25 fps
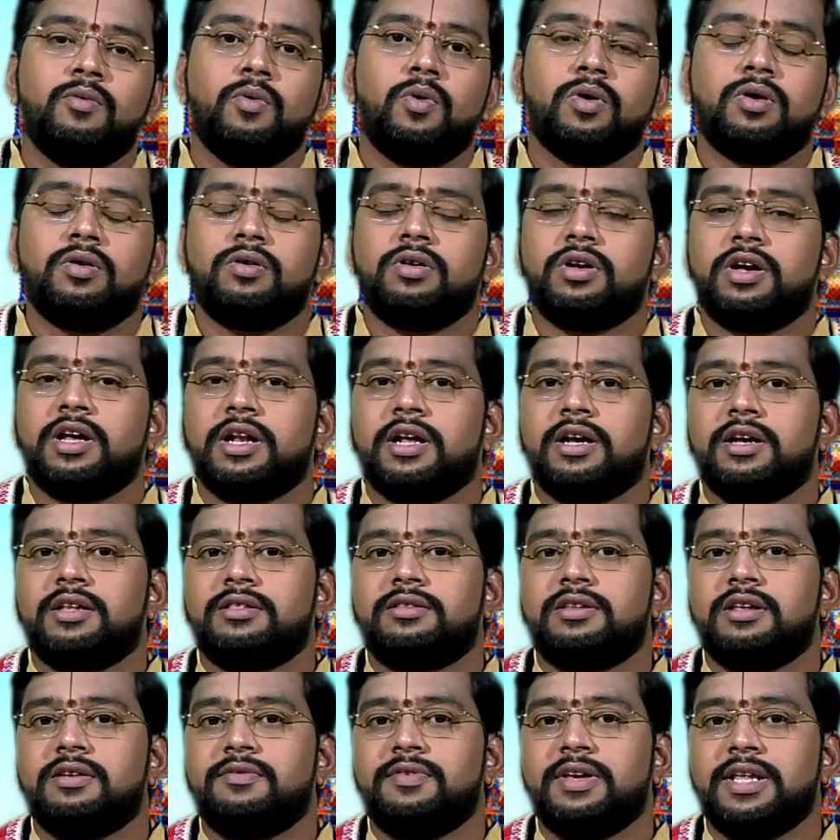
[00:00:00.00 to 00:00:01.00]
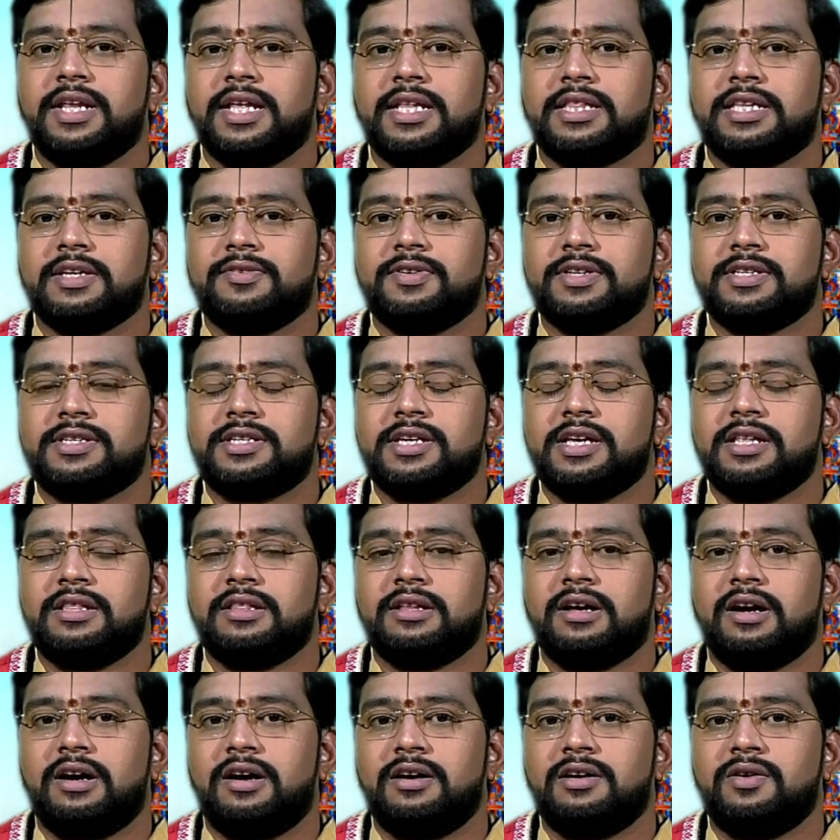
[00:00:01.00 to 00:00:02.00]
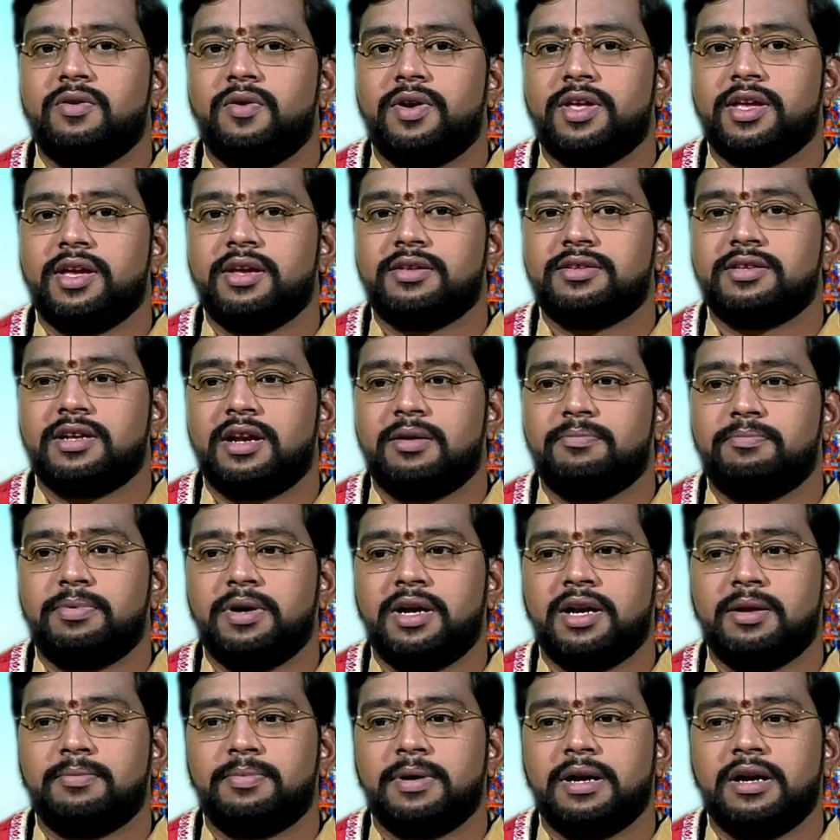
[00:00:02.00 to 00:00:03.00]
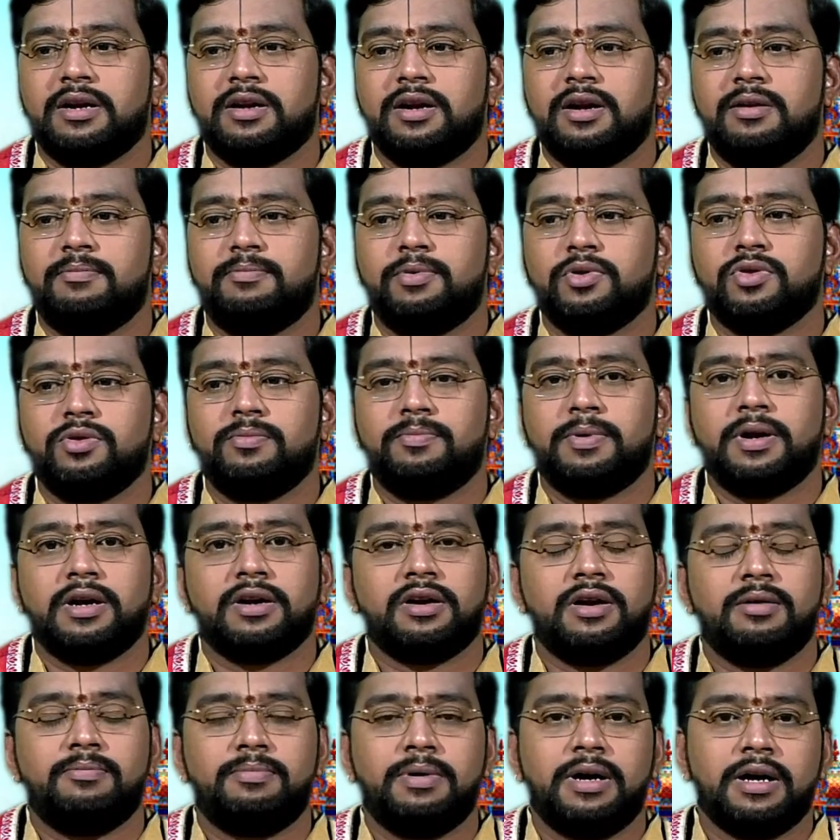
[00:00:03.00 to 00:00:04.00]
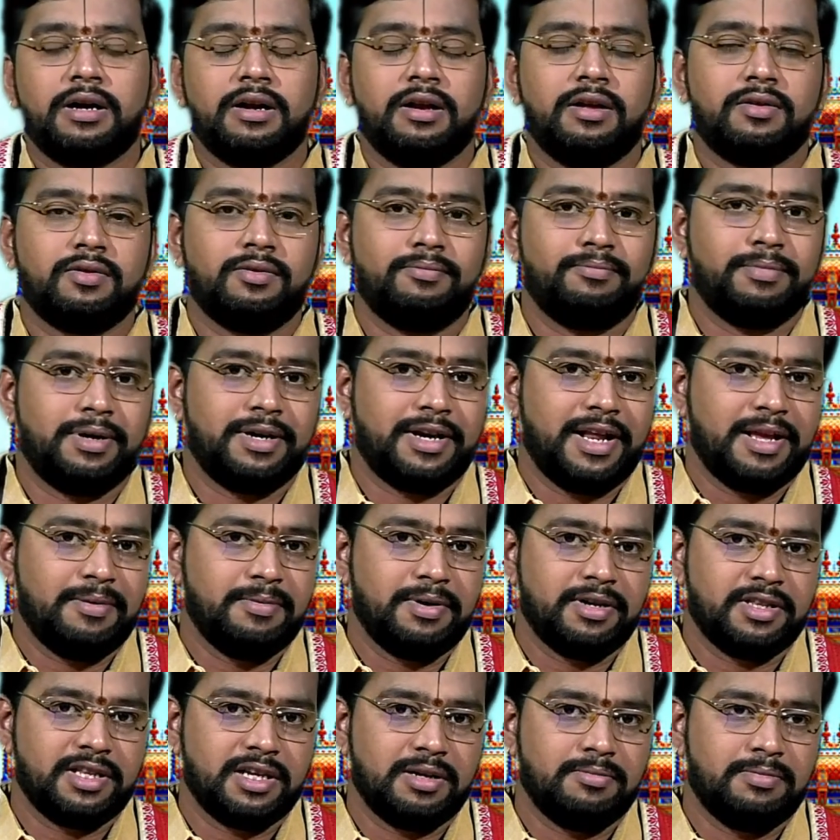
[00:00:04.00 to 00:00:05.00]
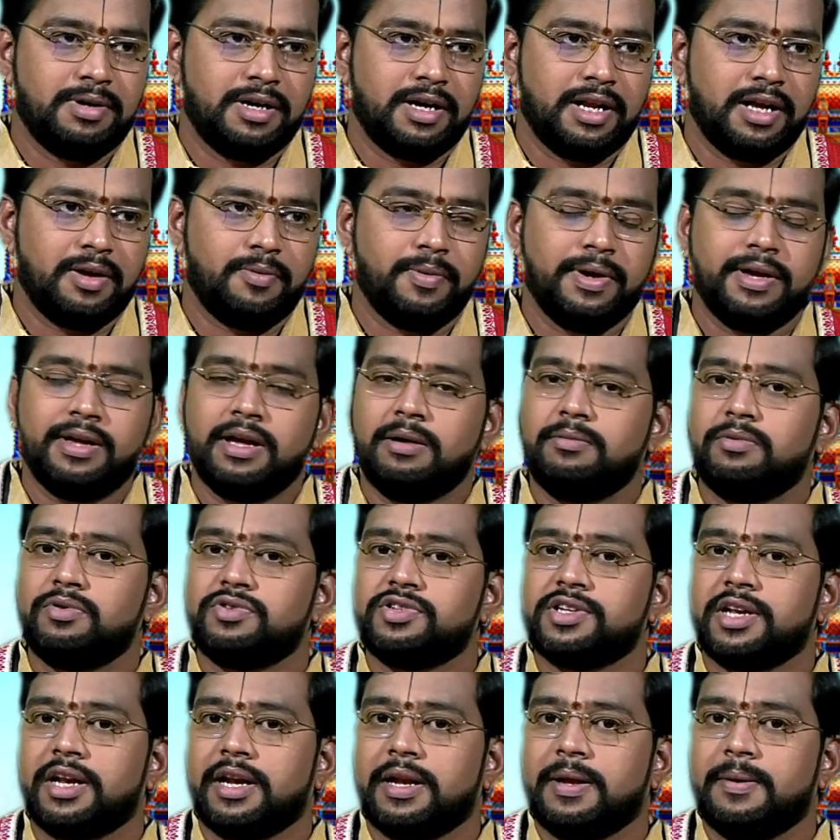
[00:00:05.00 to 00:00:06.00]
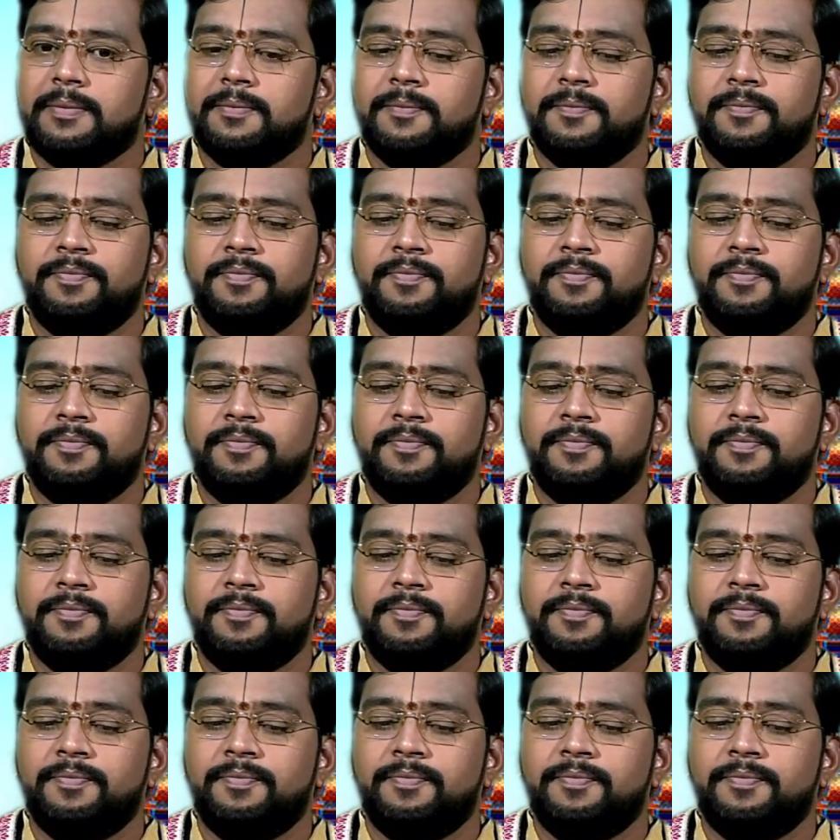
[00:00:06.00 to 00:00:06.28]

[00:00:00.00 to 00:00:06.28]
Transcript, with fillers: ஒரு ஒரு கிரகத்தின் வீரியத்தை வச்சு இந்த ஆண்டுடைய சிறப்பான பலன்கள் பொது பலன்கள் பார்க்கலாம் ரொம்ப டைம் எடுத்துக்க மாட்டேன் குவிக்காக முடிச்சிடுறேன்